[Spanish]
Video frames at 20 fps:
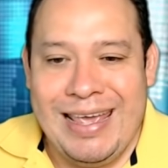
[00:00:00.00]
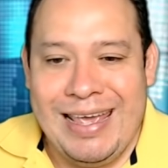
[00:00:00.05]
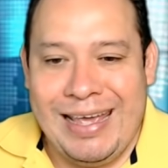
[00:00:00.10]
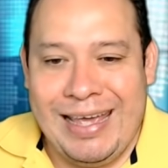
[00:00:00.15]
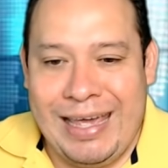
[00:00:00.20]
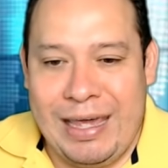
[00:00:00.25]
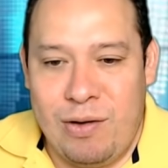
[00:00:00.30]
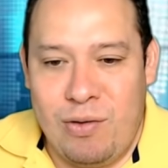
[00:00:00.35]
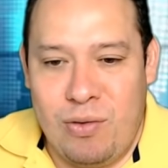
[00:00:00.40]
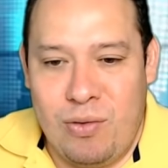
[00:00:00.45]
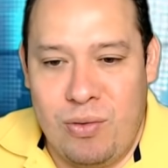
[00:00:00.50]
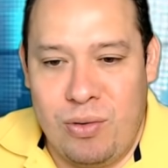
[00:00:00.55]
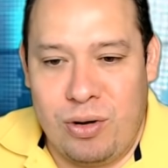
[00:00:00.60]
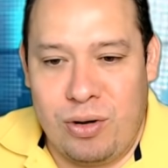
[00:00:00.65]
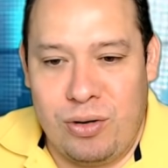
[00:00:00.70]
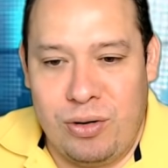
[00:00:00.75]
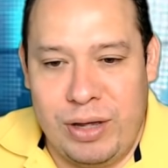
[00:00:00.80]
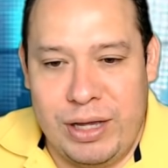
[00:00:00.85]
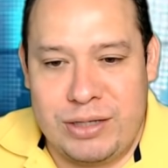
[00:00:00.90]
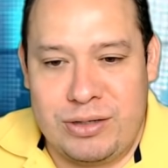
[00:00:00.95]
¿Qué
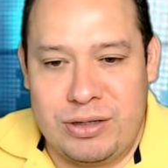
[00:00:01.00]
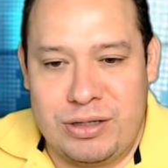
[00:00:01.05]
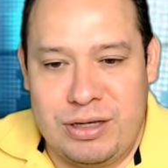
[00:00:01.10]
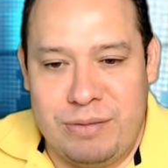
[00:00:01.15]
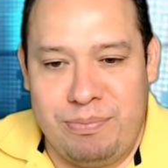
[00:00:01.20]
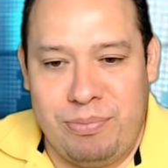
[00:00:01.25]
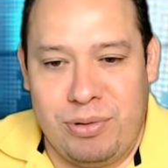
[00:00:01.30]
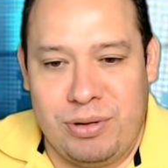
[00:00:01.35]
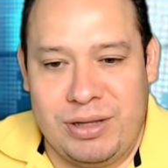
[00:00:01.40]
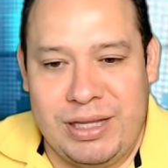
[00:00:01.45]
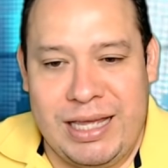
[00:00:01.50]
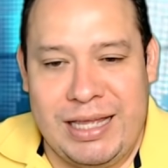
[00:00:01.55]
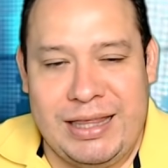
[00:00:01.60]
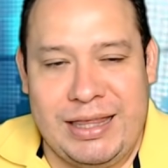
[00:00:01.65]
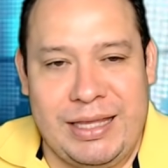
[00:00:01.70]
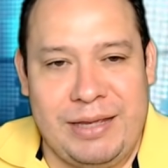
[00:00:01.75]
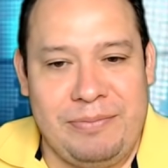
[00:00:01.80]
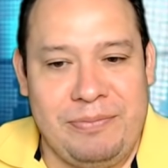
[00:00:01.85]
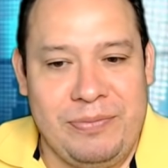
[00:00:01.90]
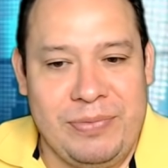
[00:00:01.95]
ocurrió? Y esto es
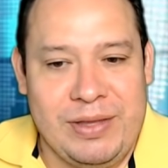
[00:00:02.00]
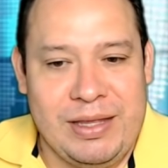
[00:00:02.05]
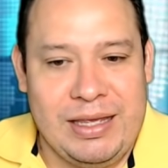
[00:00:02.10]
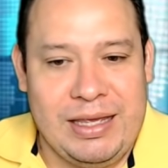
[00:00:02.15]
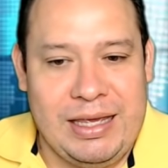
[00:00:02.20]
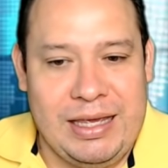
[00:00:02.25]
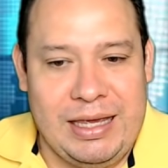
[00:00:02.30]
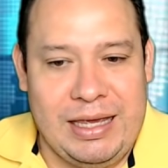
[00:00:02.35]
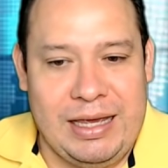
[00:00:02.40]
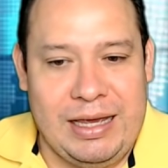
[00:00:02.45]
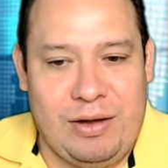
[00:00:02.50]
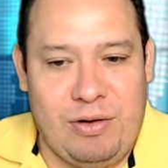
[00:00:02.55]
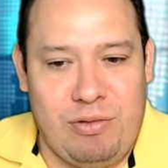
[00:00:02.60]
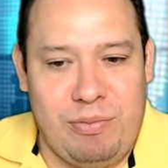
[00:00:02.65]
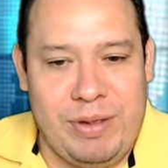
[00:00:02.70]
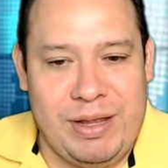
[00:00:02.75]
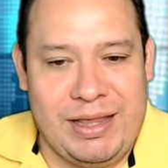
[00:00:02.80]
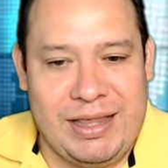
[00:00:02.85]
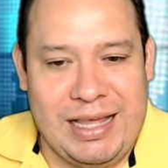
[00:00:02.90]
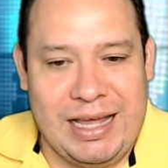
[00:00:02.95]
importante eh,
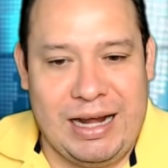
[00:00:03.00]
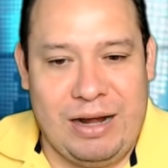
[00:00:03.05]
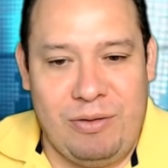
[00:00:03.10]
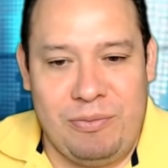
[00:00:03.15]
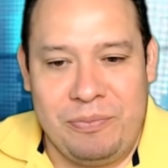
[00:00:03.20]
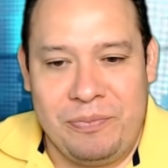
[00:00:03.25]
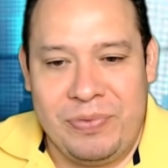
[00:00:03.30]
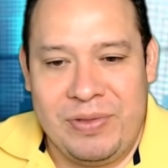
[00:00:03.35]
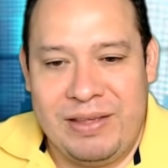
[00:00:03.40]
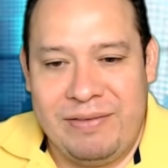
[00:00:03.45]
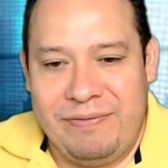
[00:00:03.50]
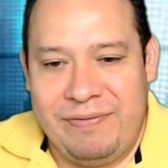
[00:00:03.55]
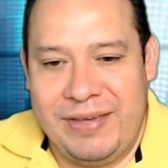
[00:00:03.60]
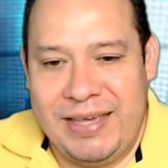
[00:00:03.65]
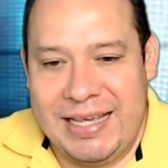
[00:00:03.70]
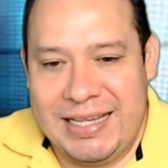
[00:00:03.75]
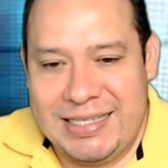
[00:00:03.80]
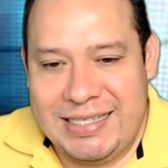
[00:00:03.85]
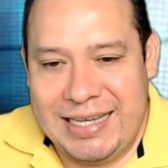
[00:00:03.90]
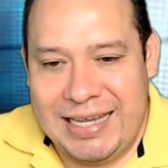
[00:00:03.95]
comentarlo.
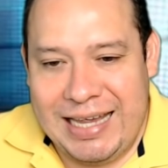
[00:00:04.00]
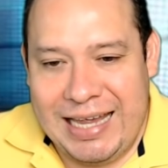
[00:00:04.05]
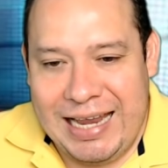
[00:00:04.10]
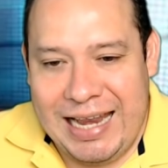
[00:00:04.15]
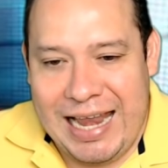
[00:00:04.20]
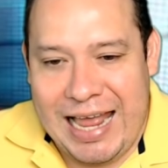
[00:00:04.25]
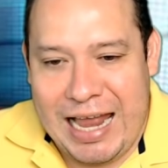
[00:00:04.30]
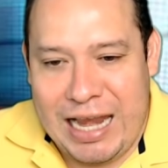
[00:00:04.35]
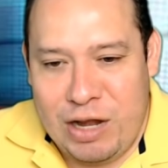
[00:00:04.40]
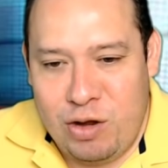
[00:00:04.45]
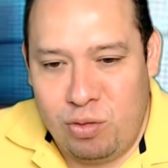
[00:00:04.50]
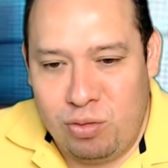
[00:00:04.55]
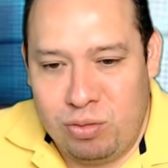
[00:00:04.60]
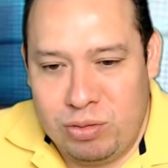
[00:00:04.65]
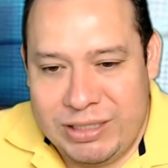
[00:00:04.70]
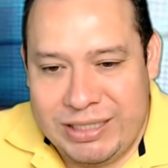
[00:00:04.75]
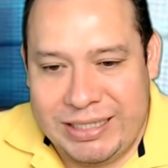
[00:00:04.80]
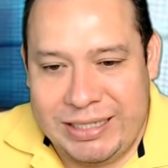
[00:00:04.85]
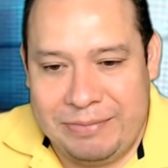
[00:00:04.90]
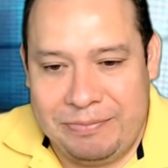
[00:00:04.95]
Fíjense que la
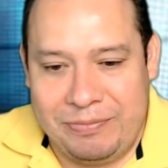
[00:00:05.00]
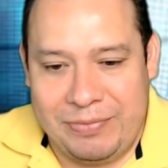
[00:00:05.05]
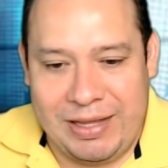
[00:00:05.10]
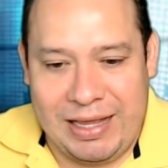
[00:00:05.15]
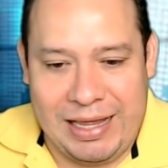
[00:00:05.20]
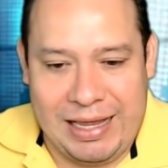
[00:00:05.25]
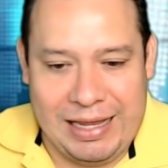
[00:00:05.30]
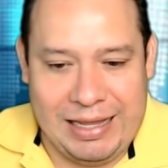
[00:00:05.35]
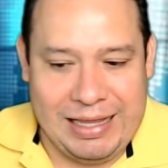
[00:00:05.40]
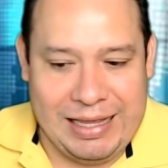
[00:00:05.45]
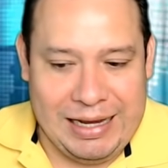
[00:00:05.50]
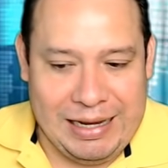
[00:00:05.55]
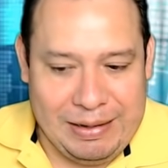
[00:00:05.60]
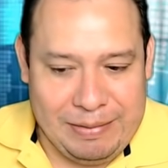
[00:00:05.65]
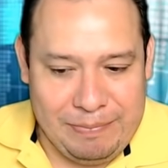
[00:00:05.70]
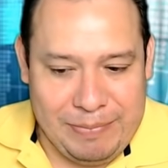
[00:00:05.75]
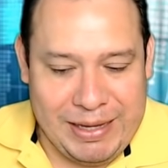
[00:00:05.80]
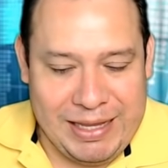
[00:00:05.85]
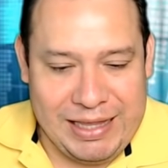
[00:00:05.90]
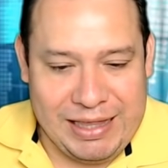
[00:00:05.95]
noche eh,
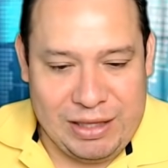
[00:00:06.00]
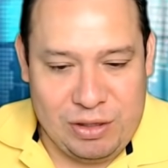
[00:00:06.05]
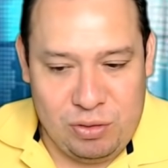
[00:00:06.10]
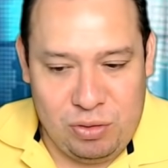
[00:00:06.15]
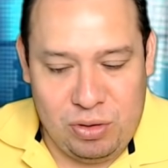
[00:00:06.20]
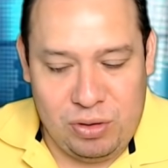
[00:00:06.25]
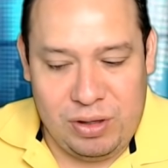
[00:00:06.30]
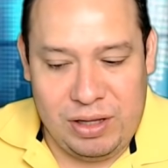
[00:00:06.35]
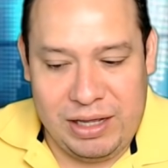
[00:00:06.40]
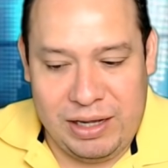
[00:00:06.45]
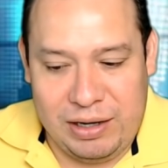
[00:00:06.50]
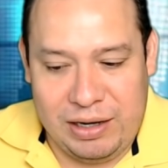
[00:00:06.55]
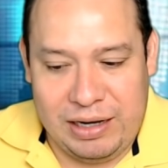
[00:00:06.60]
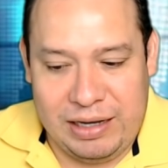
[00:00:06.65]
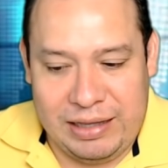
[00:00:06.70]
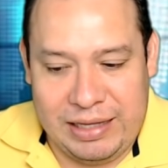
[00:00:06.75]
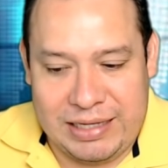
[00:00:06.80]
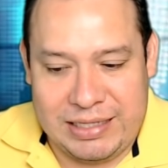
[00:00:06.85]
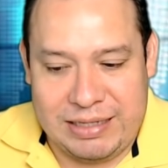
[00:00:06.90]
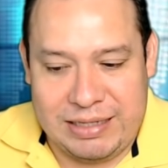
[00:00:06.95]
del 21 de,
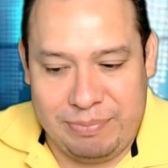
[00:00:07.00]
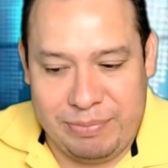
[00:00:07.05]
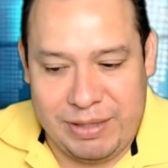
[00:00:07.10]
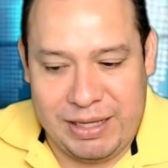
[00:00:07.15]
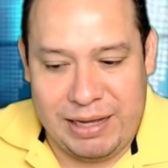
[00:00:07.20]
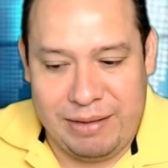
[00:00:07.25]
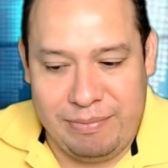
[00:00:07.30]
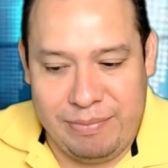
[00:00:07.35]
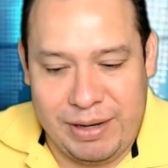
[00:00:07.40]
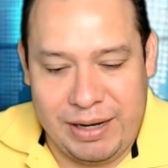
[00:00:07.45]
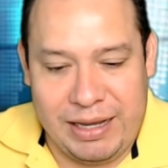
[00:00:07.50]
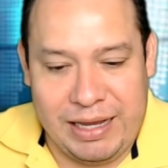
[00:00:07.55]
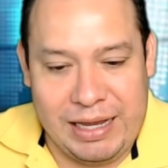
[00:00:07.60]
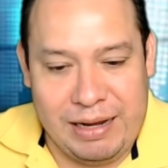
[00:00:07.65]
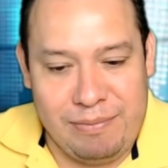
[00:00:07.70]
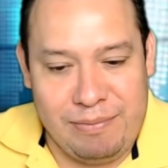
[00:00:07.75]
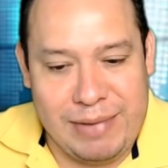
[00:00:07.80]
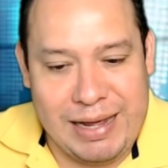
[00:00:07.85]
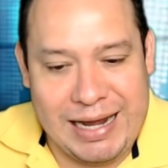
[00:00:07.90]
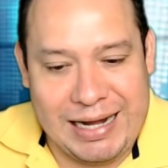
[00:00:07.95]
de septiembre,
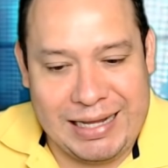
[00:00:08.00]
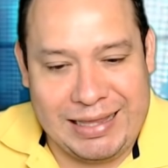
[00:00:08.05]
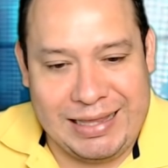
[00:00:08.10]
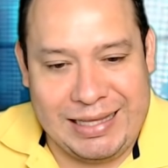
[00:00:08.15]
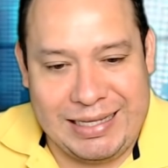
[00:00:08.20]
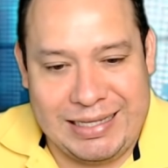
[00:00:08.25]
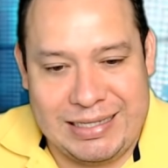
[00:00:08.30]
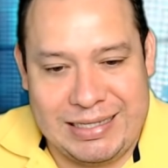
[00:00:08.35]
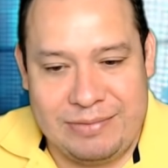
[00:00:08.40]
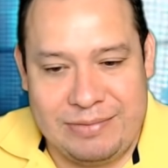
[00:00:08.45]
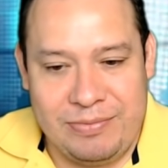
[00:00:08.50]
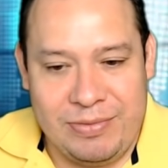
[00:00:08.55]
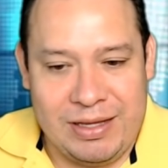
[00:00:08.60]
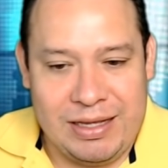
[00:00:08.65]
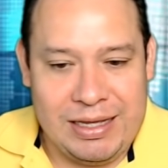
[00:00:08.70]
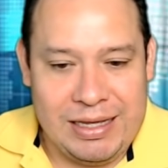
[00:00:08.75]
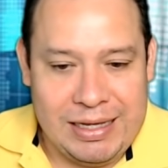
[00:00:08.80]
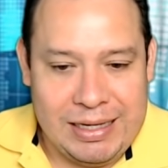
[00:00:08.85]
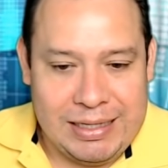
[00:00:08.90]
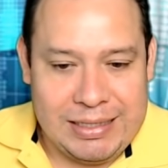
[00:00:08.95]
el martes,
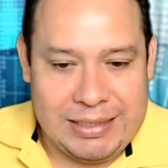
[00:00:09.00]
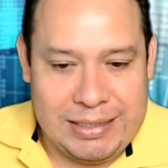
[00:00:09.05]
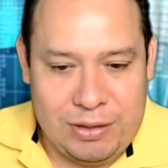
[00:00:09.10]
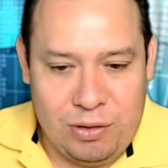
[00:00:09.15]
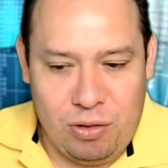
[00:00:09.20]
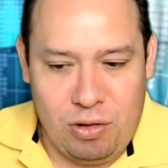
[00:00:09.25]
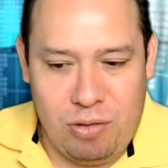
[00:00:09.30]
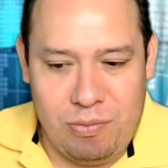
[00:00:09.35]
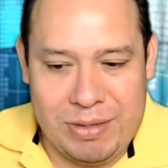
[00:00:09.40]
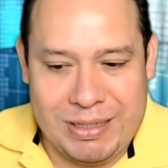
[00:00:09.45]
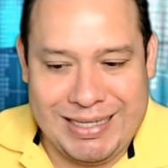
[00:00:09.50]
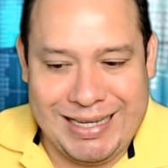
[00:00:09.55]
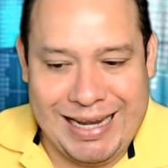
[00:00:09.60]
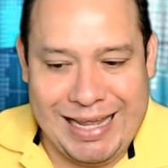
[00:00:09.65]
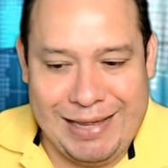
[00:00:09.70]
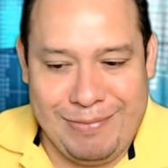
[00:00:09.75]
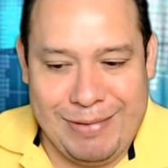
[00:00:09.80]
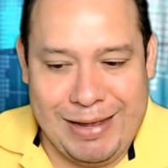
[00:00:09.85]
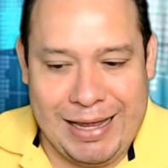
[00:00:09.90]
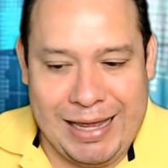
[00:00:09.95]
Ciro Gómez
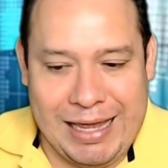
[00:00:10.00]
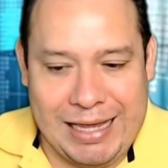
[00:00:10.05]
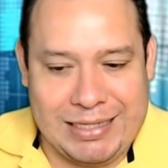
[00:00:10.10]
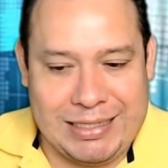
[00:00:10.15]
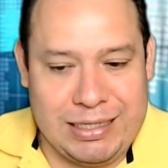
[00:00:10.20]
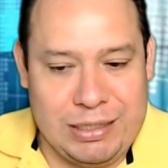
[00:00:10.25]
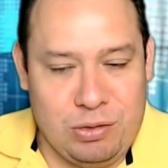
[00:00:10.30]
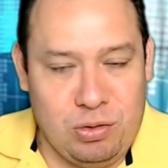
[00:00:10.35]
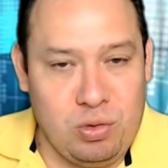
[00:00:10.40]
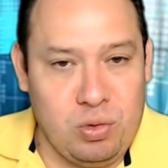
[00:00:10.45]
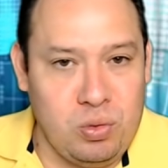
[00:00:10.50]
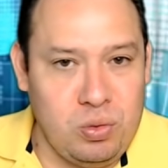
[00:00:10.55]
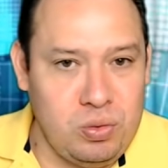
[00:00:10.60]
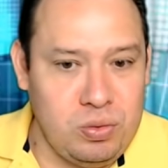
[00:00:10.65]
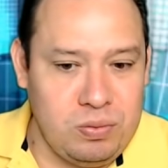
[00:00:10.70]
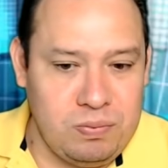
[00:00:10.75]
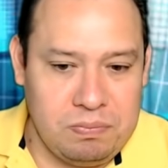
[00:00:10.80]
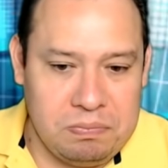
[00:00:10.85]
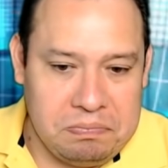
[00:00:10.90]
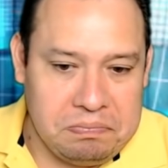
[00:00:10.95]
Leiva, que ha sido
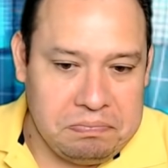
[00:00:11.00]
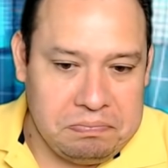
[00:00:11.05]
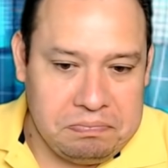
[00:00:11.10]
un